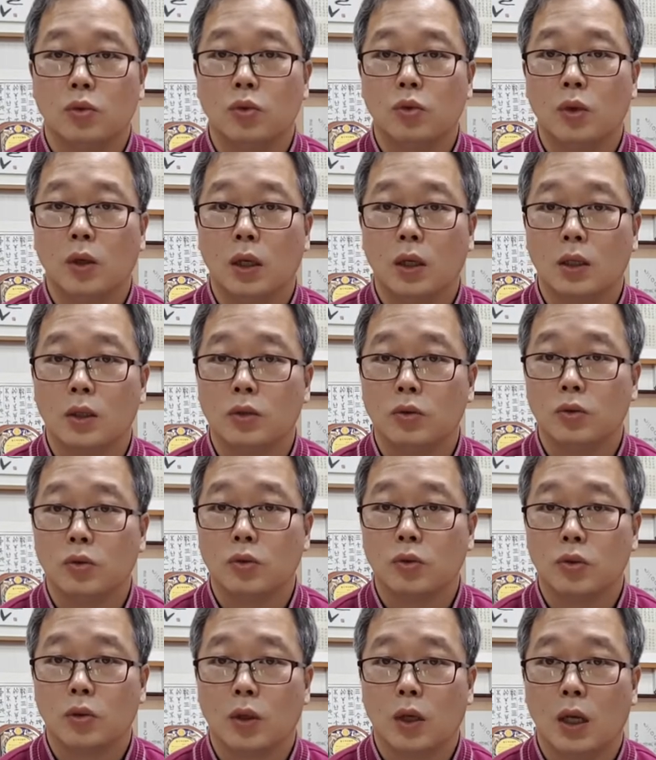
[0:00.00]
후두하
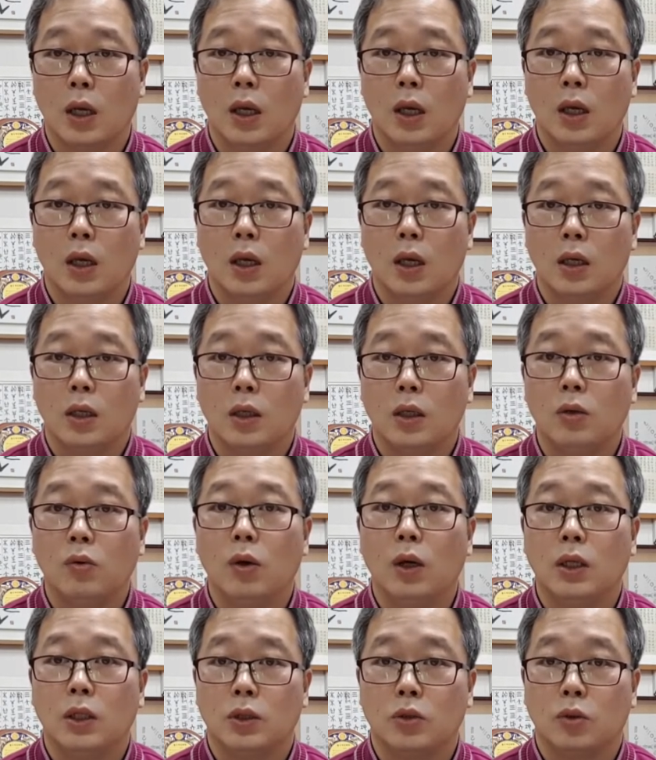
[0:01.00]
근육 쪽에
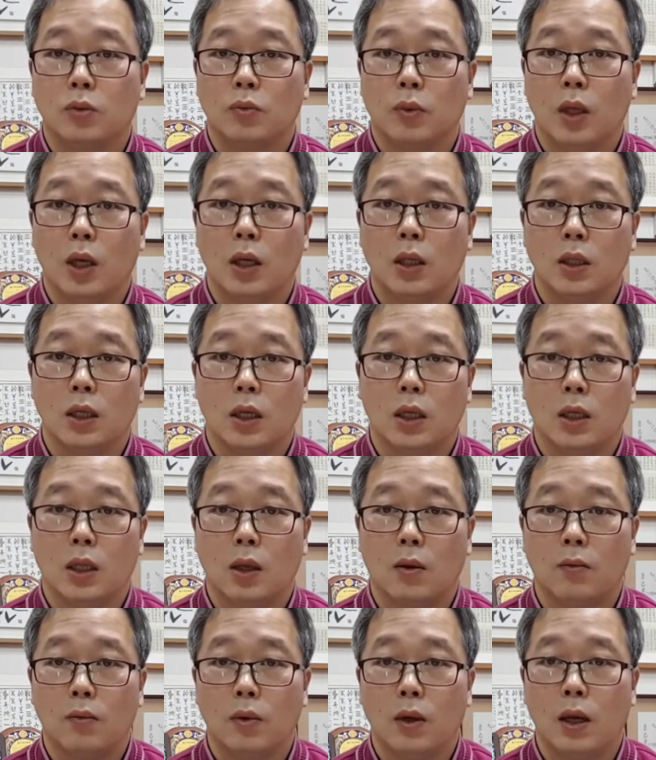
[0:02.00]
이완이 좀 돼야 되기
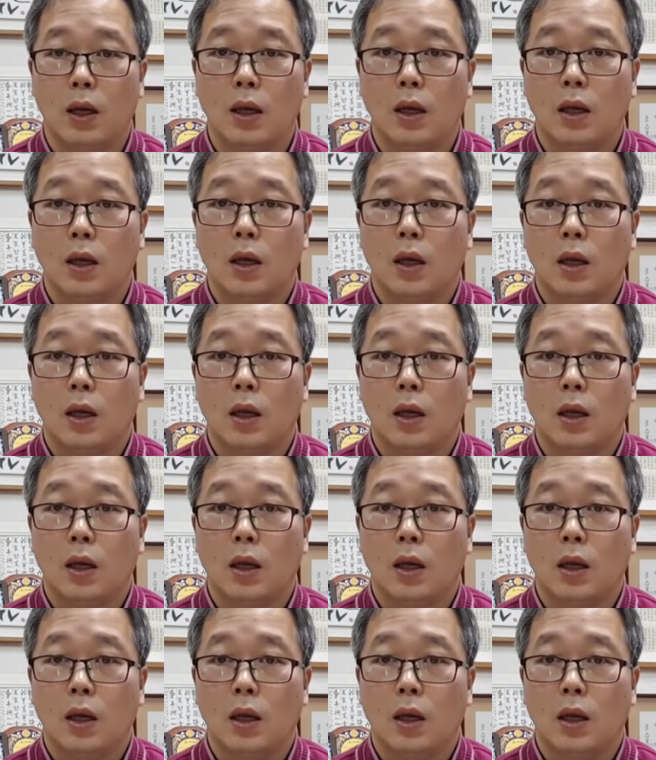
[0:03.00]
때문에